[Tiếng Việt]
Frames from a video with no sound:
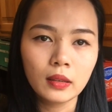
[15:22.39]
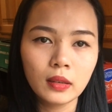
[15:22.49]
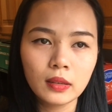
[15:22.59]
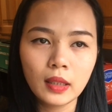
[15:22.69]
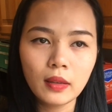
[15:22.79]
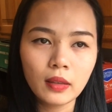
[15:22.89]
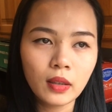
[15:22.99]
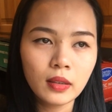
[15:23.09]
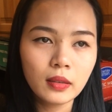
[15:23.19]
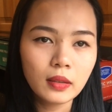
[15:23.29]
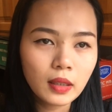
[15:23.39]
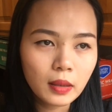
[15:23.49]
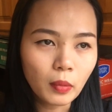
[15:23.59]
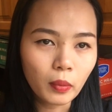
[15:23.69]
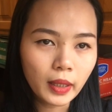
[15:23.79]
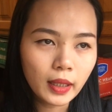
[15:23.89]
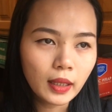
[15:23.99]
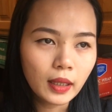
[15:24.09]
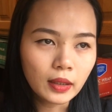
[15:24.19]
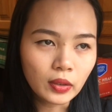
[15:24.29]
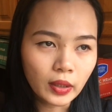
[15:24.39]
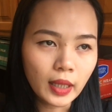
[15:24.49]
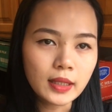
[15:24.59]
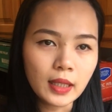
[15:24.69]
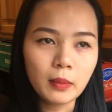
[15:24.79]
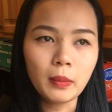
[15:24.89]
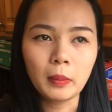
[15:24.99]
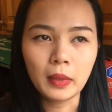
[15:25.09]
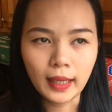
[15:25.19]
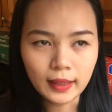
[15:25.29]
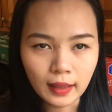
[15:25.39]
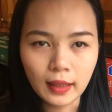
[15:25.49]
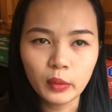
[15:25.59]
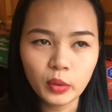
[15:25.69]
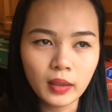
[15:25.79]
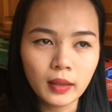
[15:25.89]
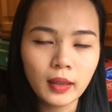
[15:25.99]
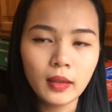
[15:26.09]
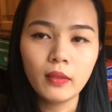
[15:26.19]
thương tiếc đối với một cái người nghệ sĩ mà mình đã từng yêu thương